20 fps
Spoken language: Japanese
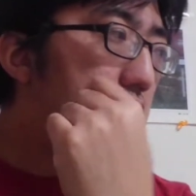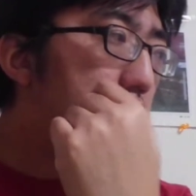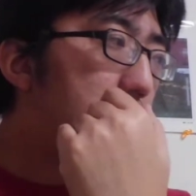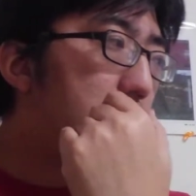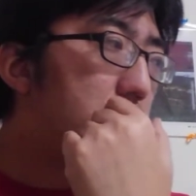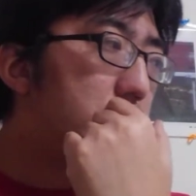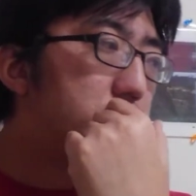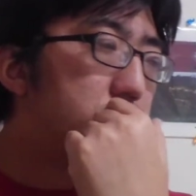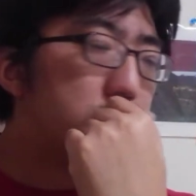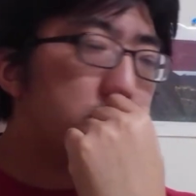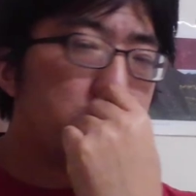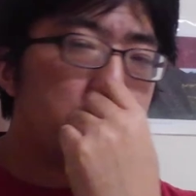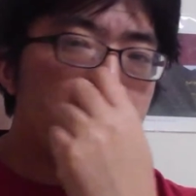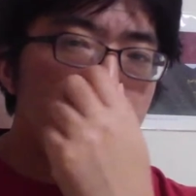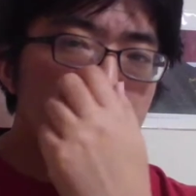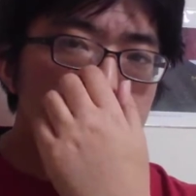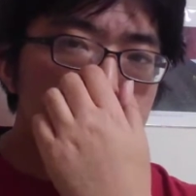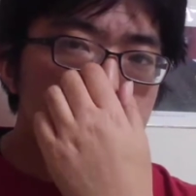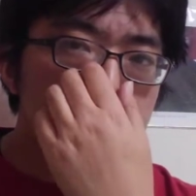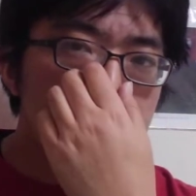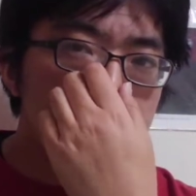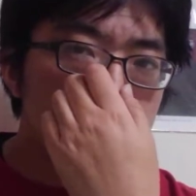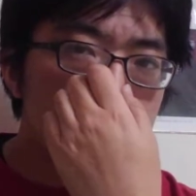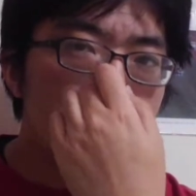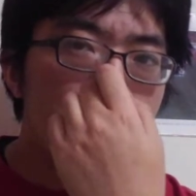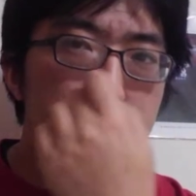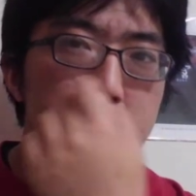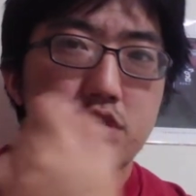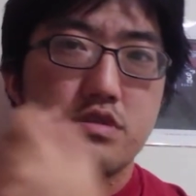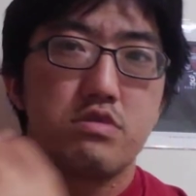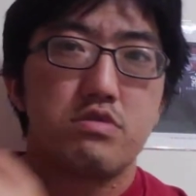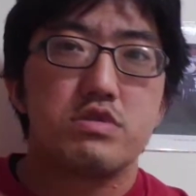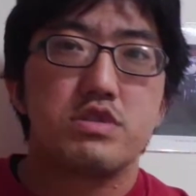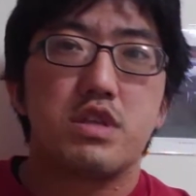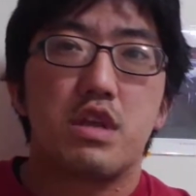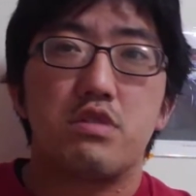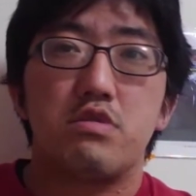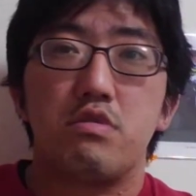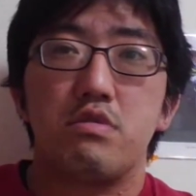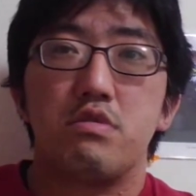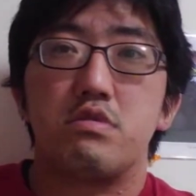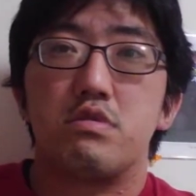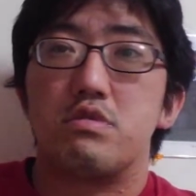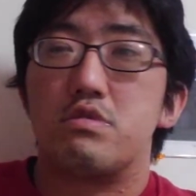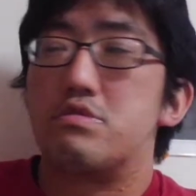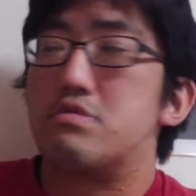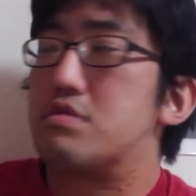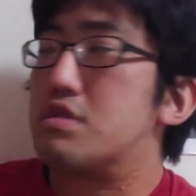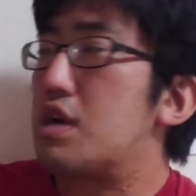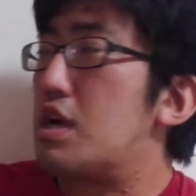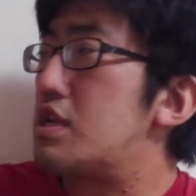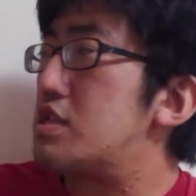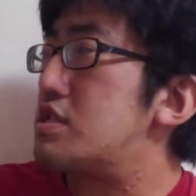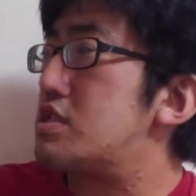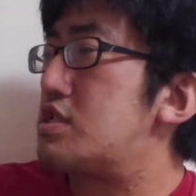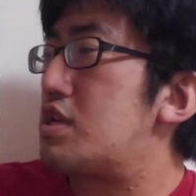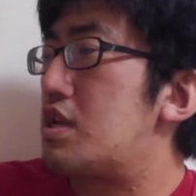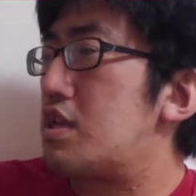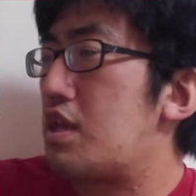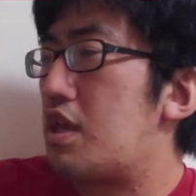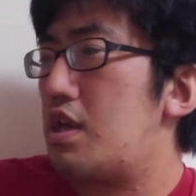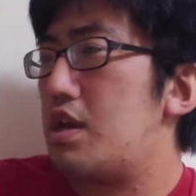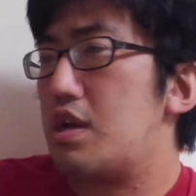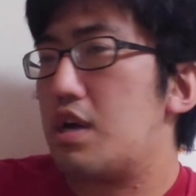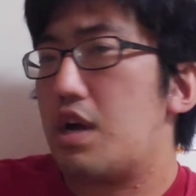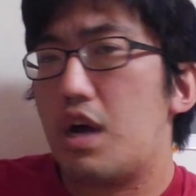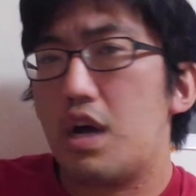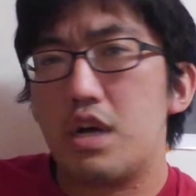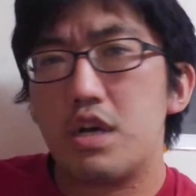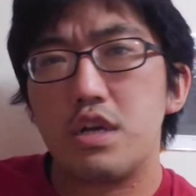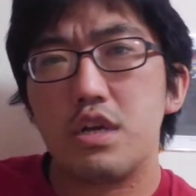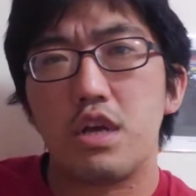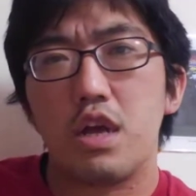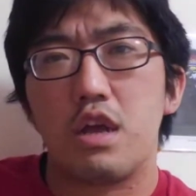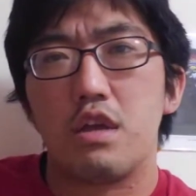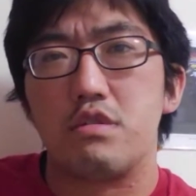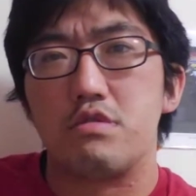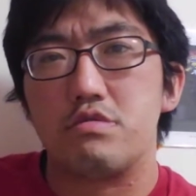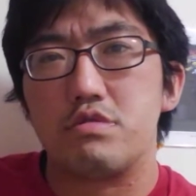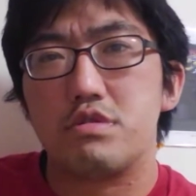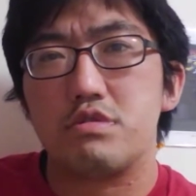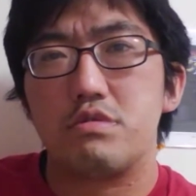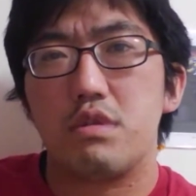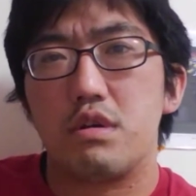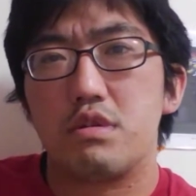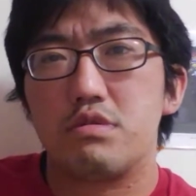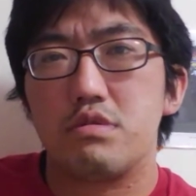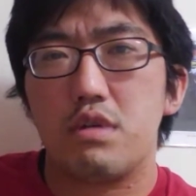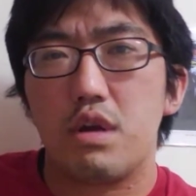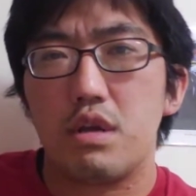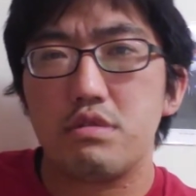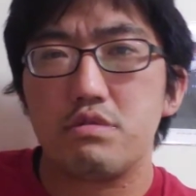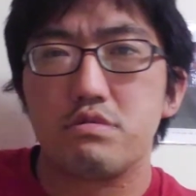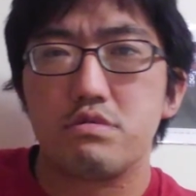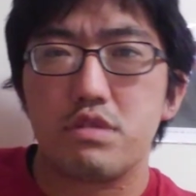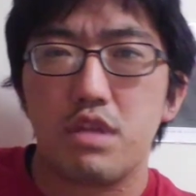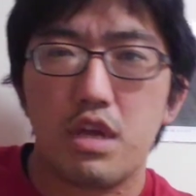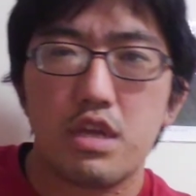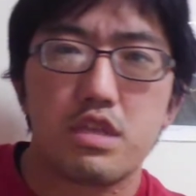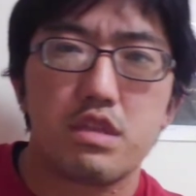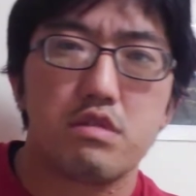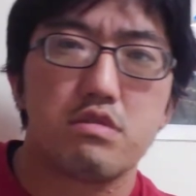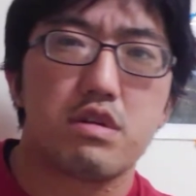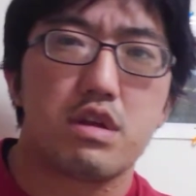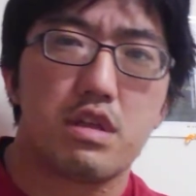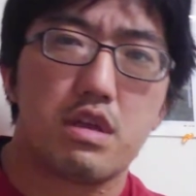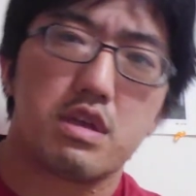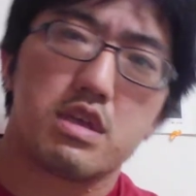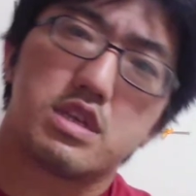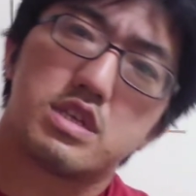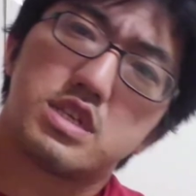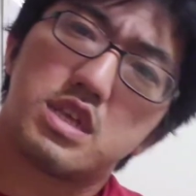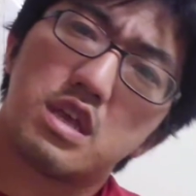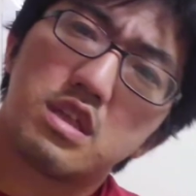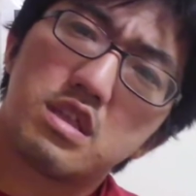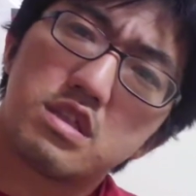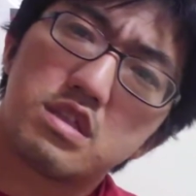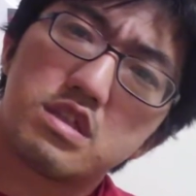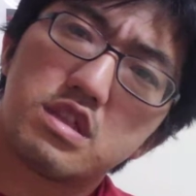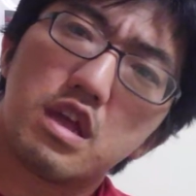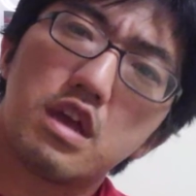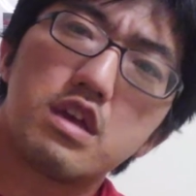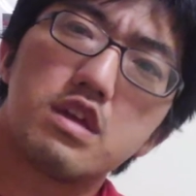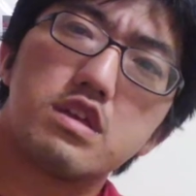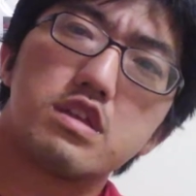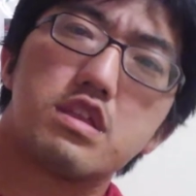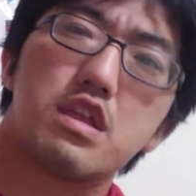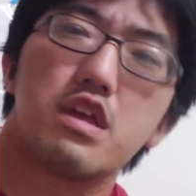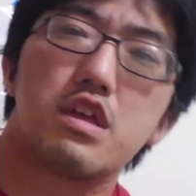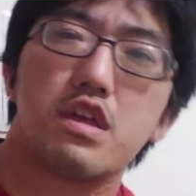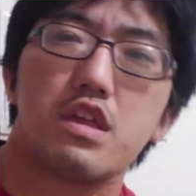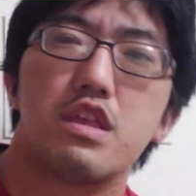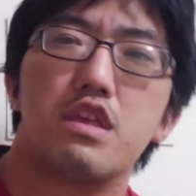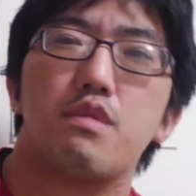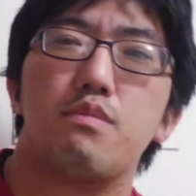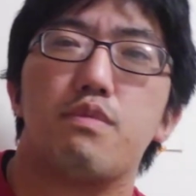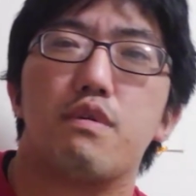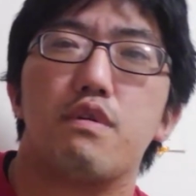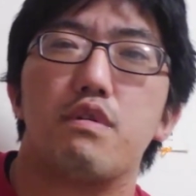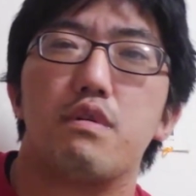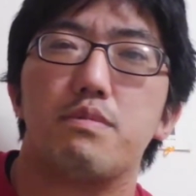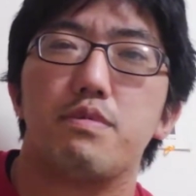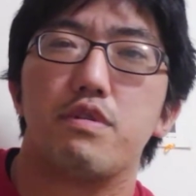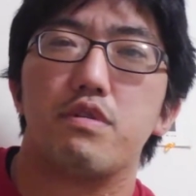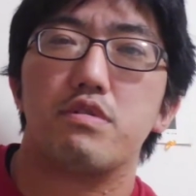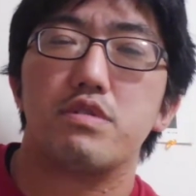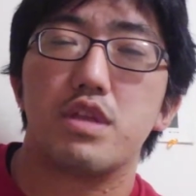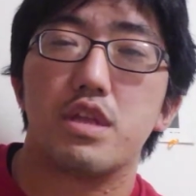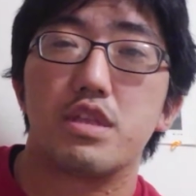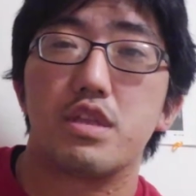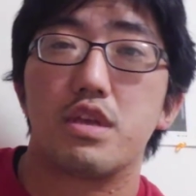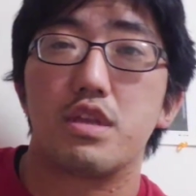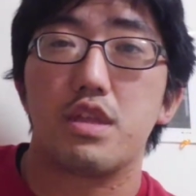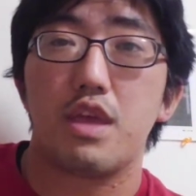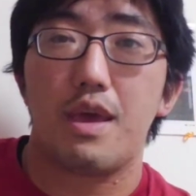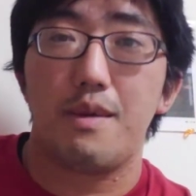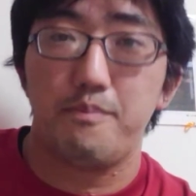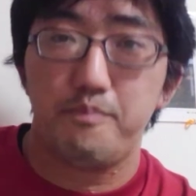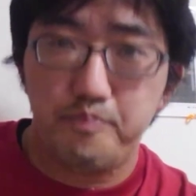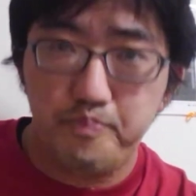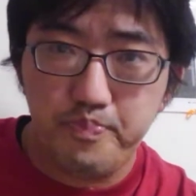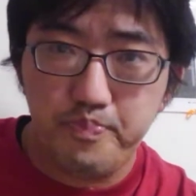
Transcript: あの圧勝したという感じでね、案外内枠悪くないっていうかね、全体的にボロボロになってきて、